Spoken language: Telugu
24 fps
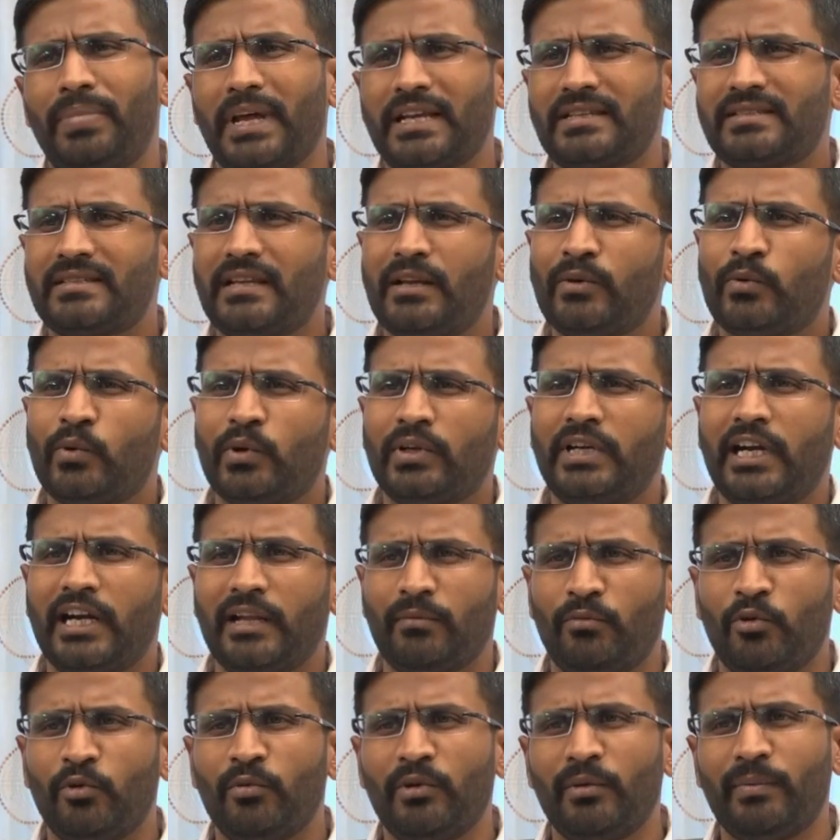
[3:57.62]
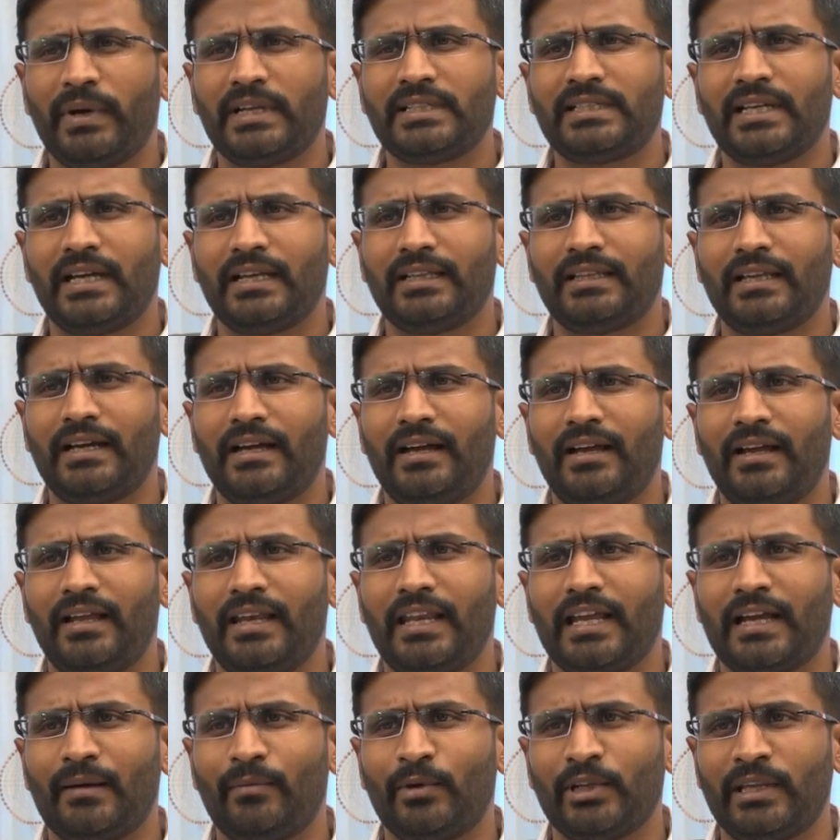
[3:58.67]
పర్సనల్ కొట్లాట భూమి పంచాయత
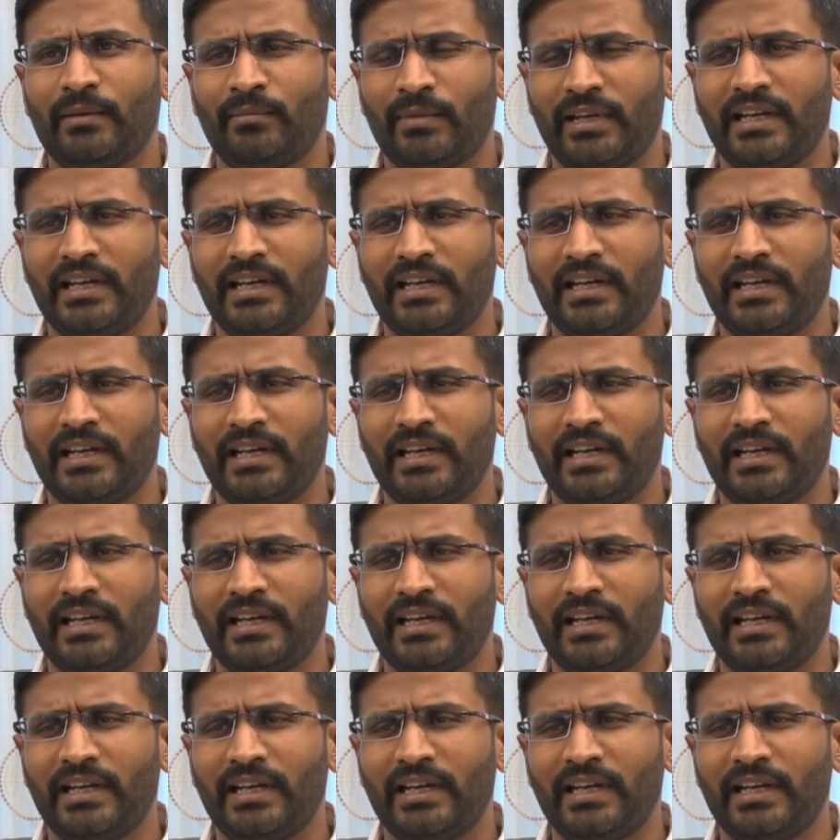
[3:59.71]
లేకపోతే